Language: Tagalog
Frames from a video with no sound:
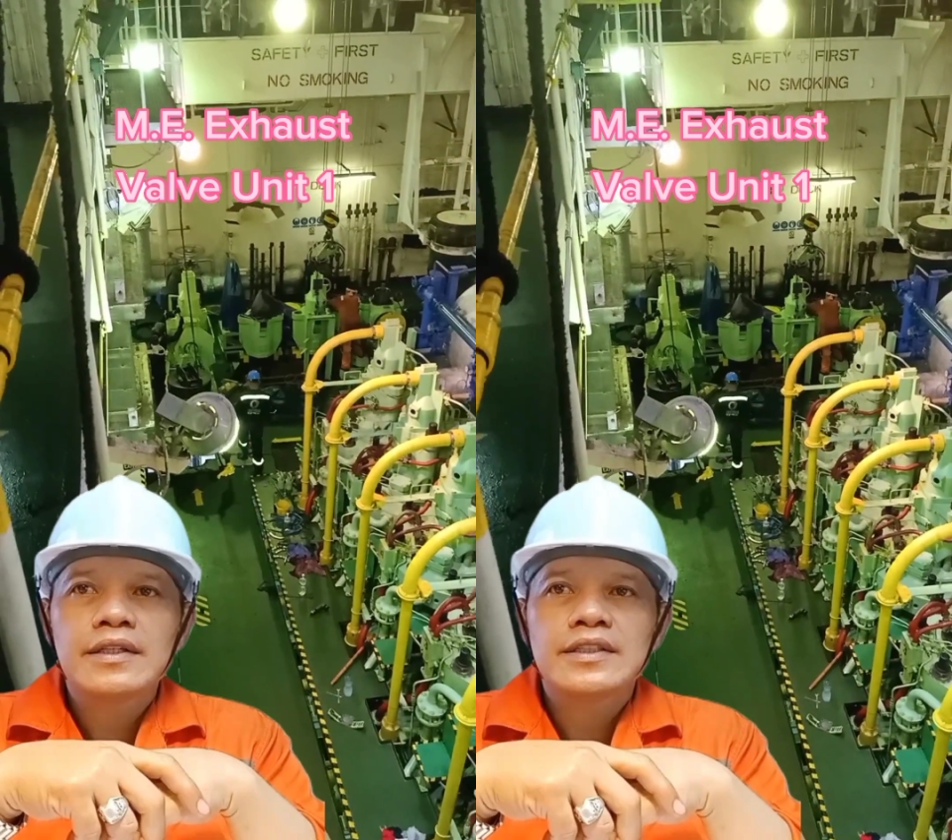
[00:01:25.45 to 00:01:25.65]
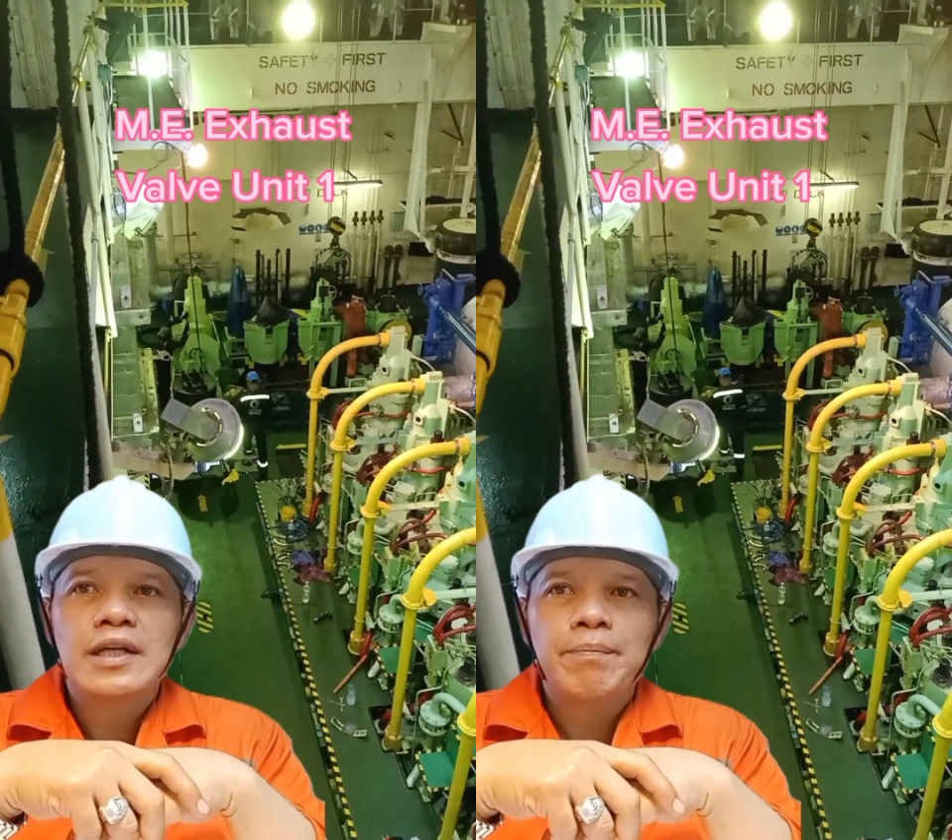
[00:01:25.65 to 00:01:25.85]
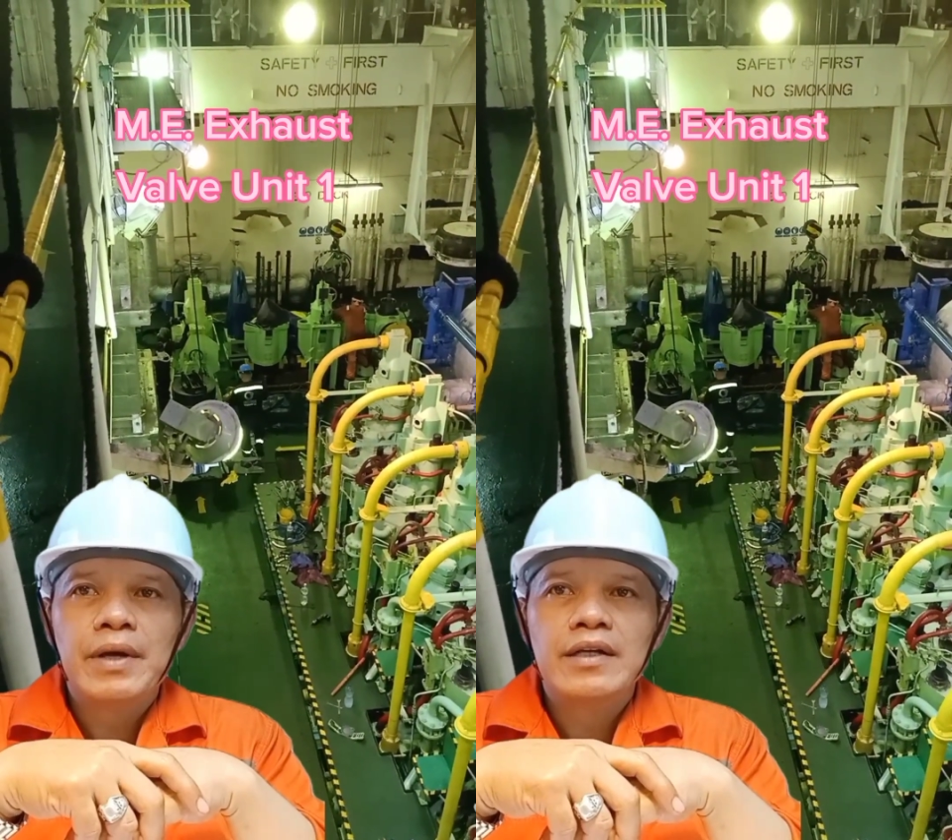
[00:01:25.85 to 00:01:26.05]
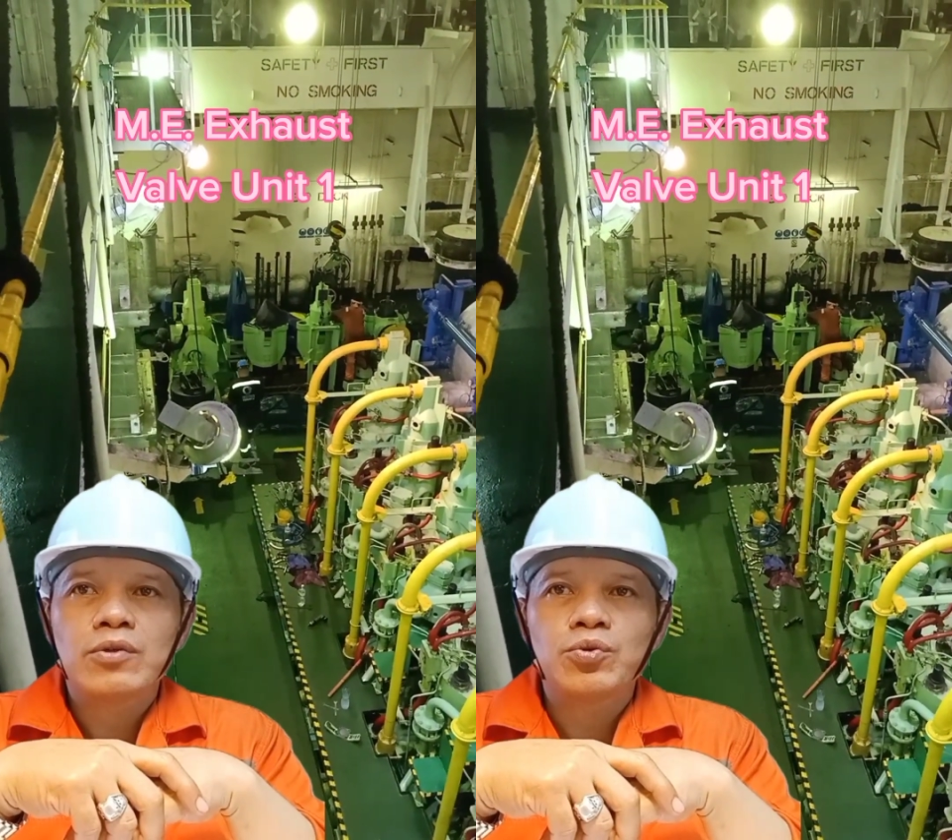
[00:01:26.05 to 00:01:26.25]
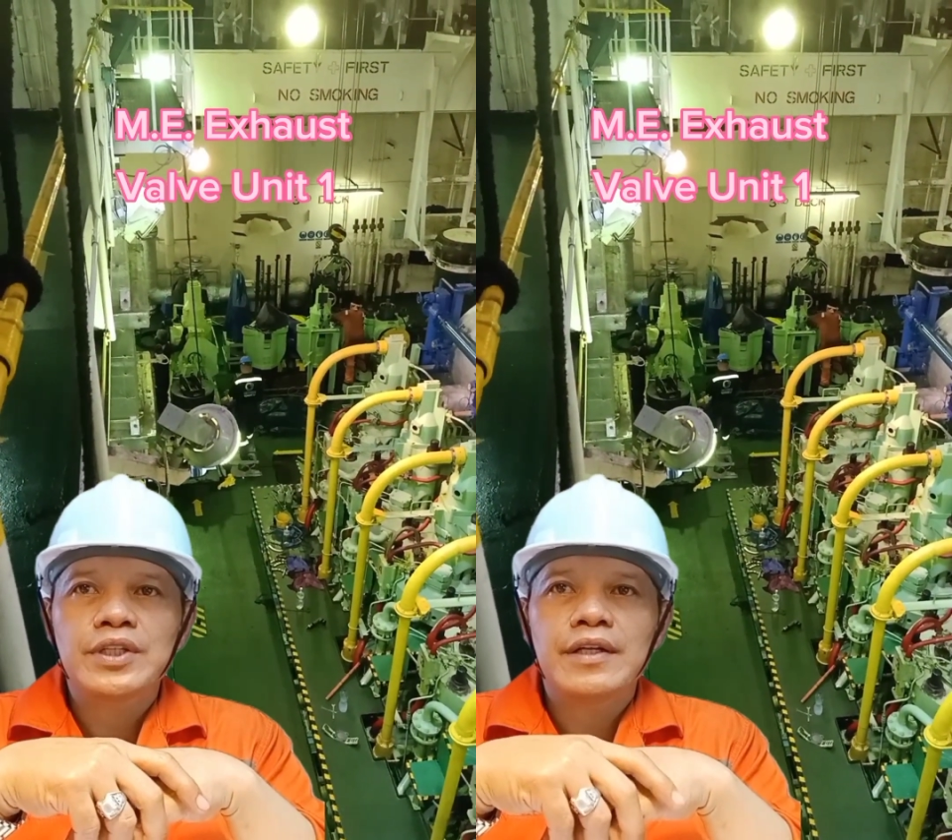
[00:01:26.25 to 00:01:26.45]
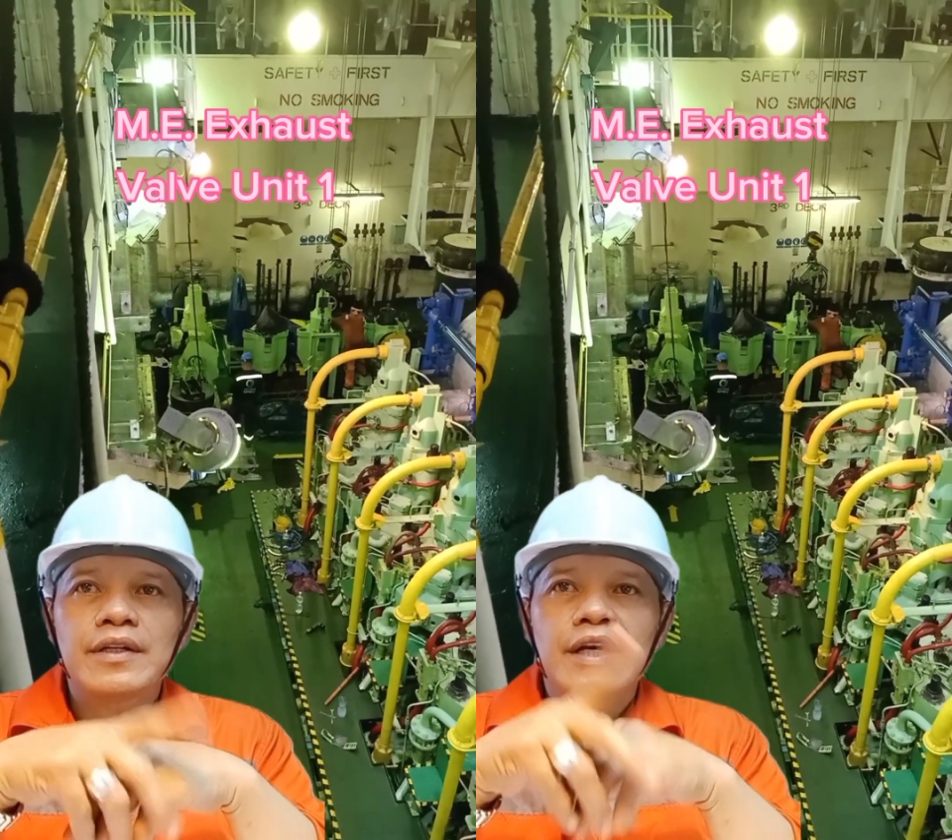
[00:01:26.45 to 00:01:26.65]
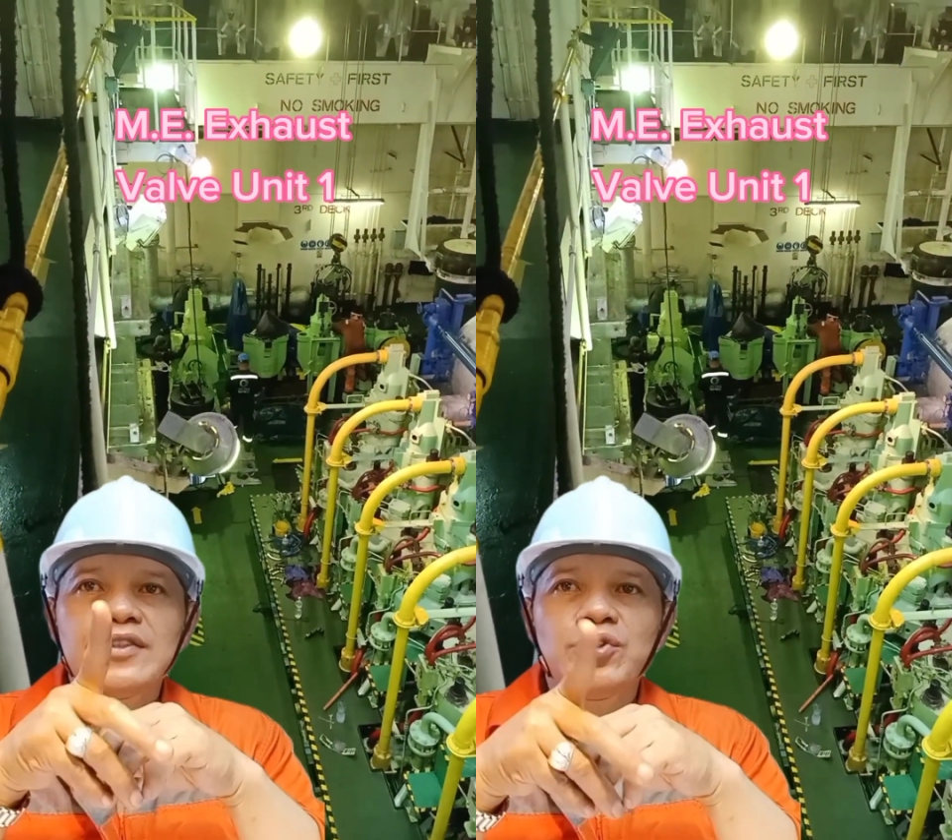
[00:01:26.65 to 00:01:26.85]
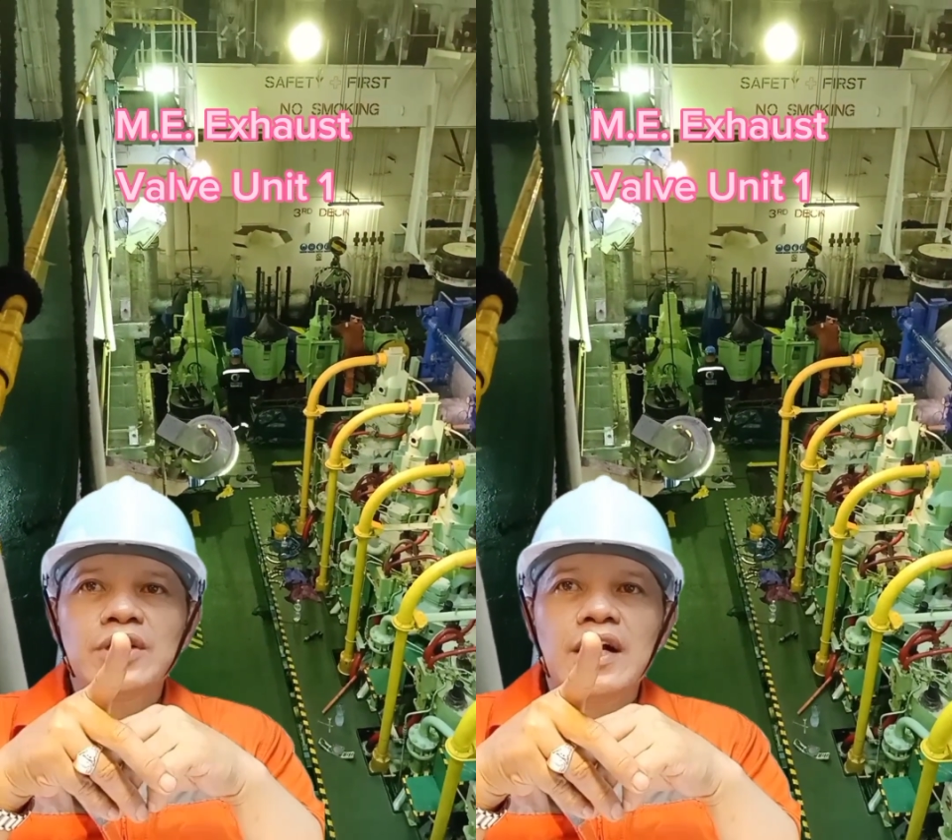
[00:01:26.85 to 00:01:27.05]
sa pag loosen
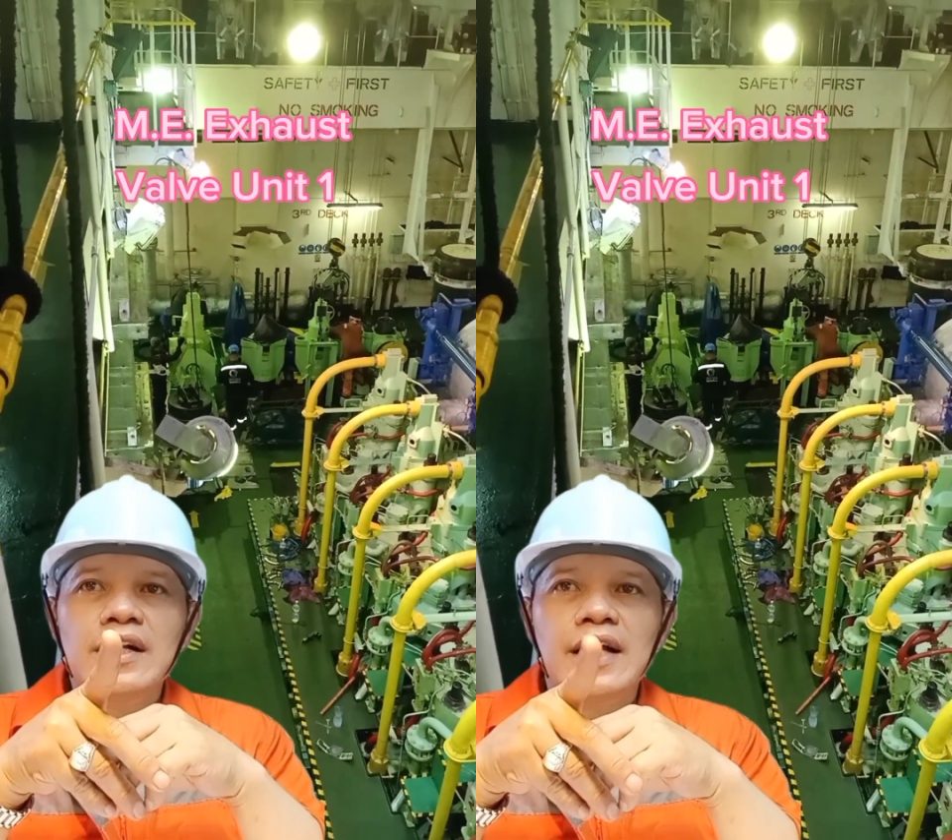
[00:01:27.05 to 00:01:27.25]
at yun na